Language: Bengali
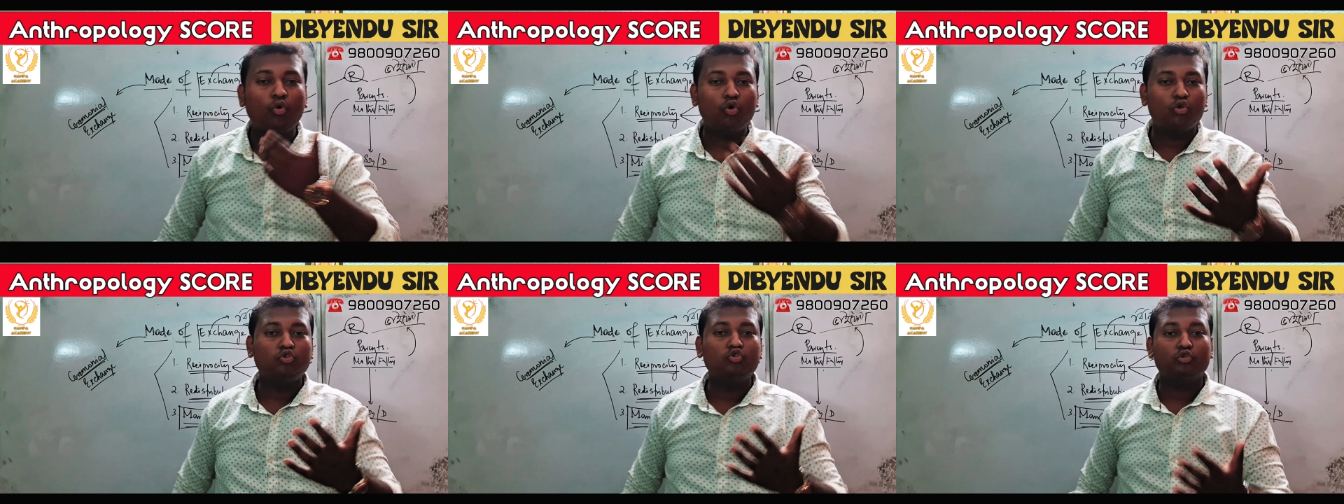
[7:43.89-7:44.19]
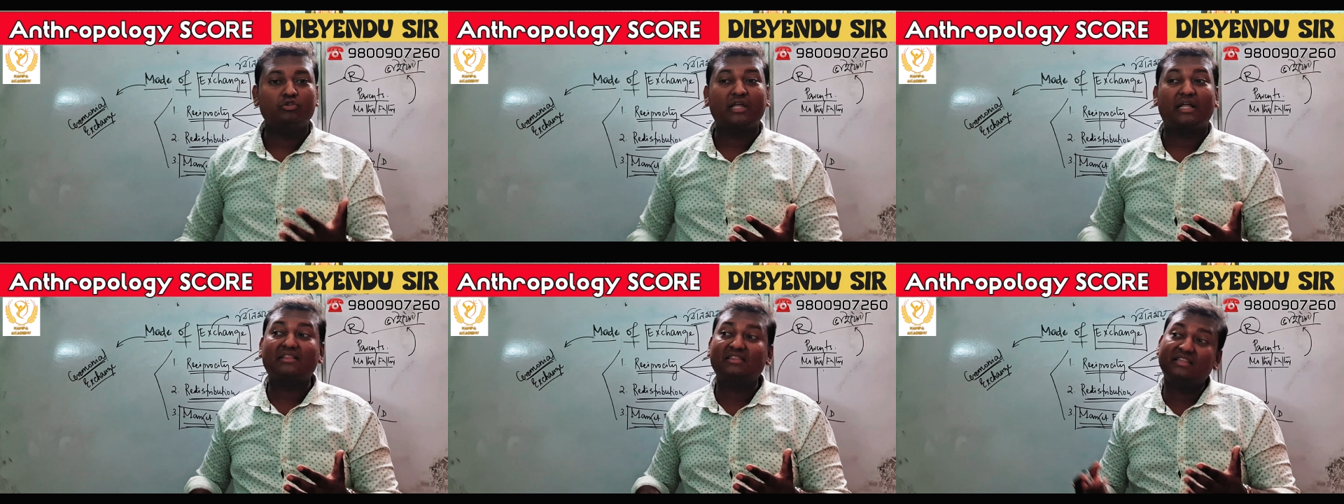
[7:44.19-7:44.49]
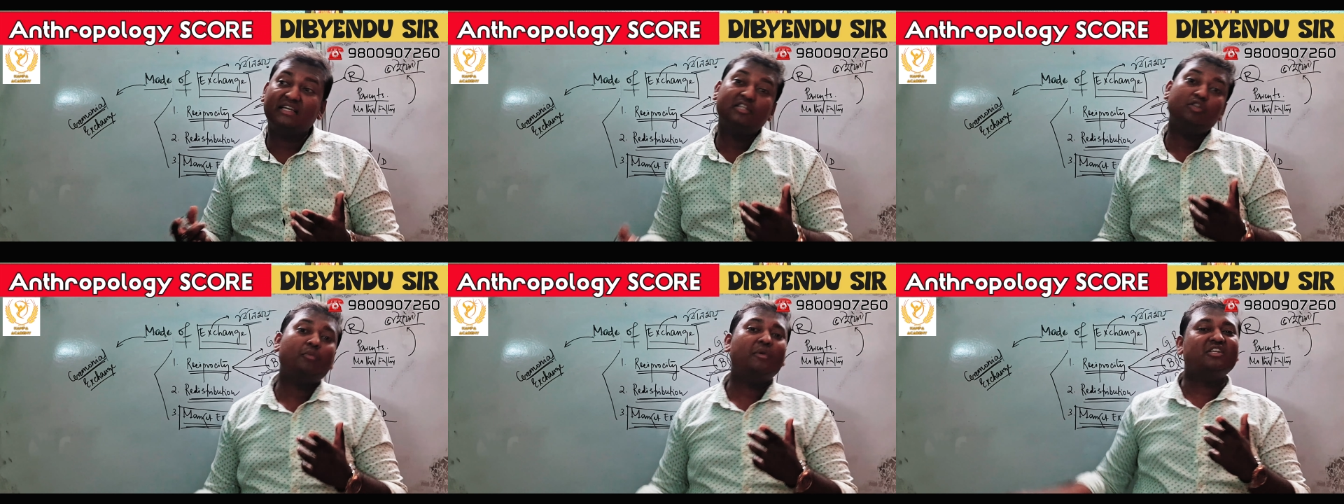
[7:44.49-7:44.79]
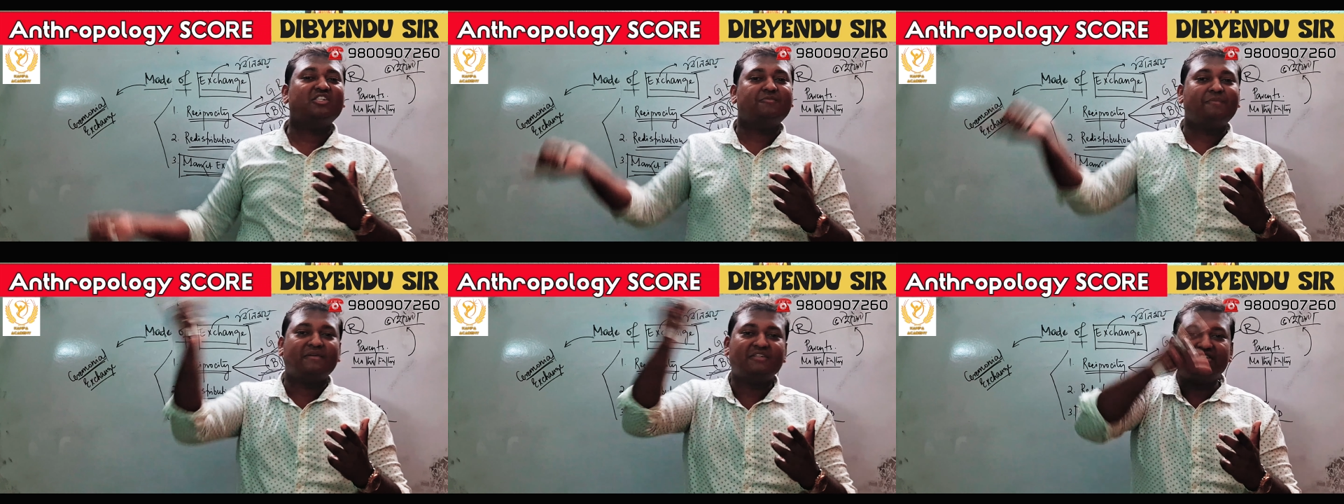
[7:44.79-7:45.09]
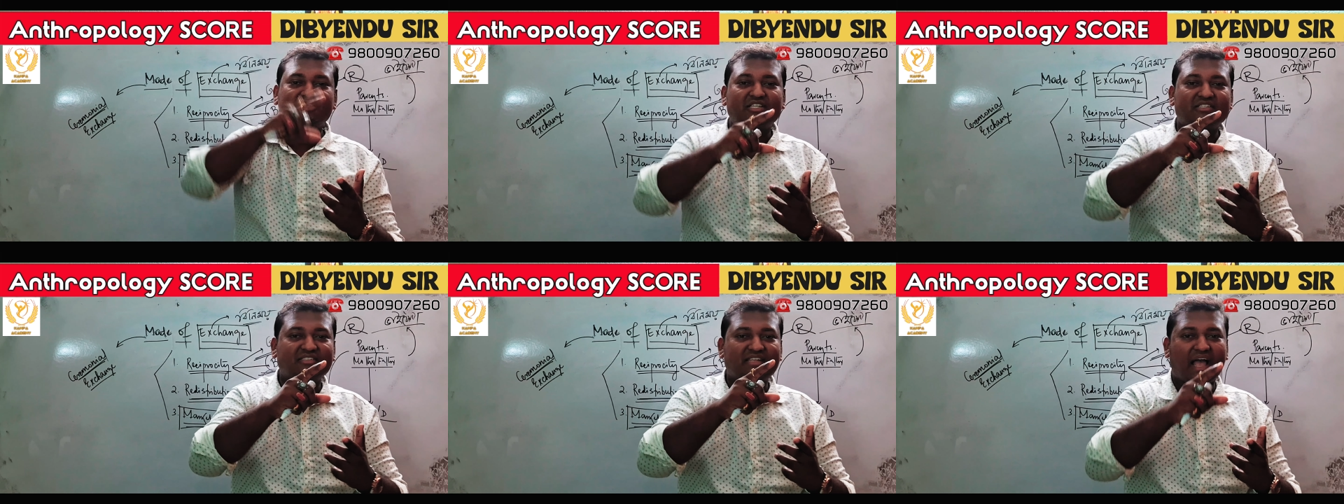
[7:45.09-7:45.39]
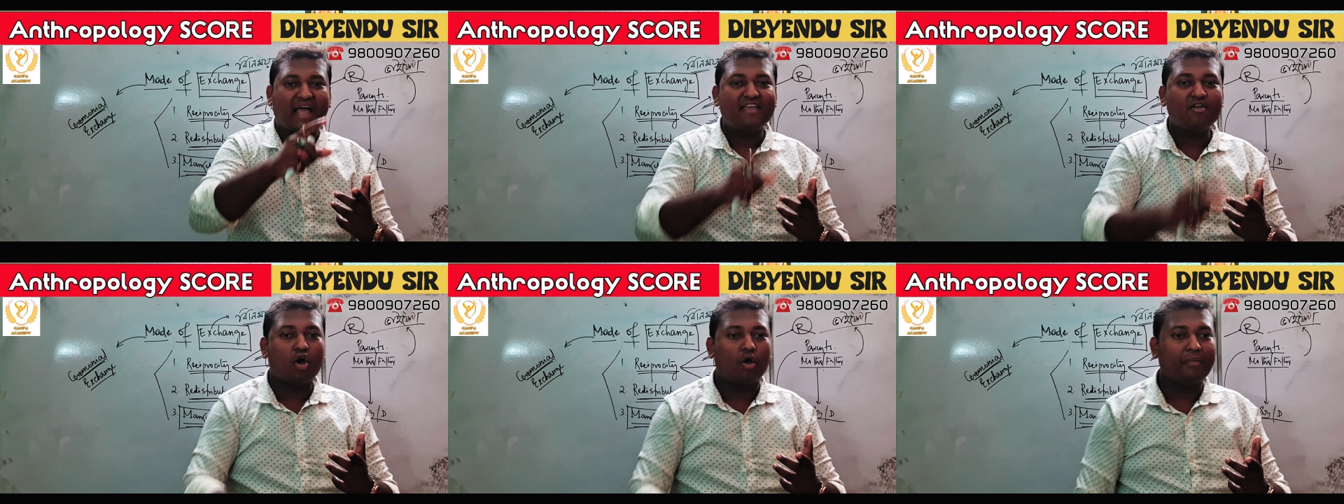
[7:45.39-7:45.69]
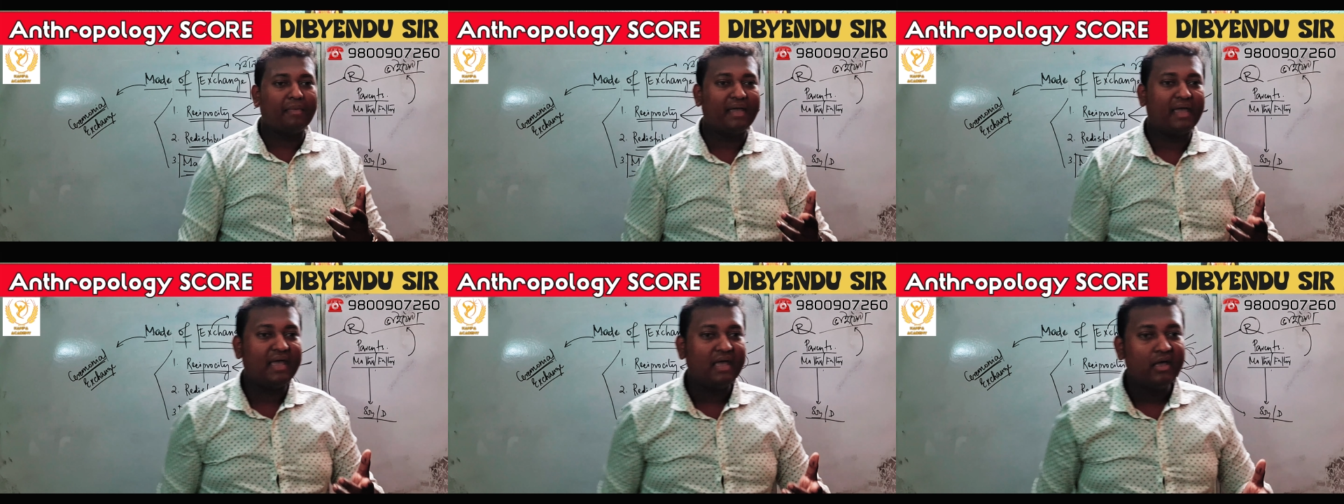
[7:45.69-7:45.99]
করছো তার থেকে তোমার এক্সপেকটেশনস হাই
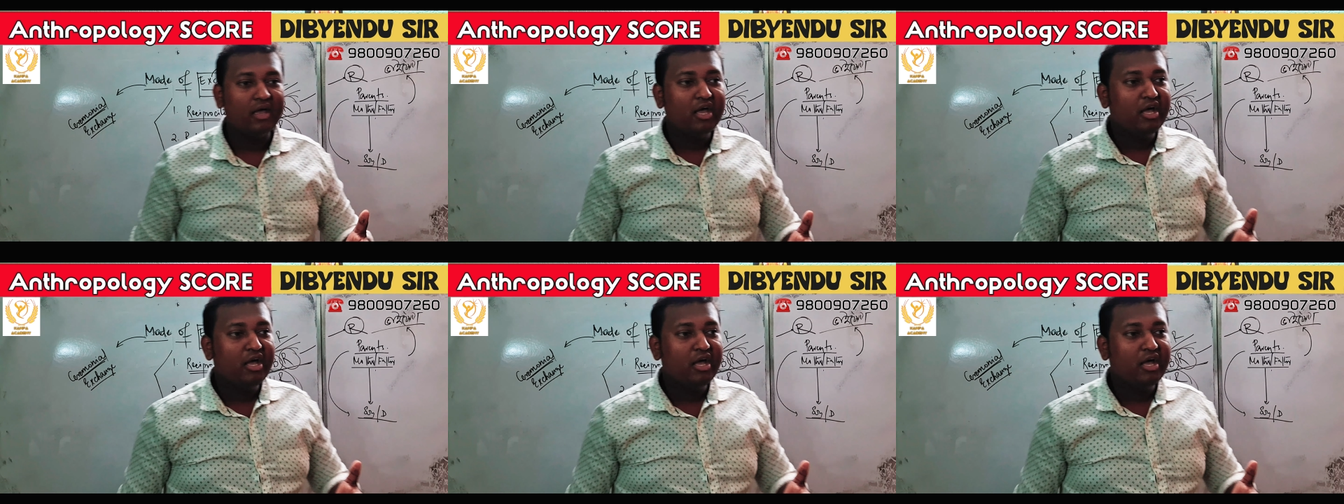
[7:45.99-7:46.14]
হবে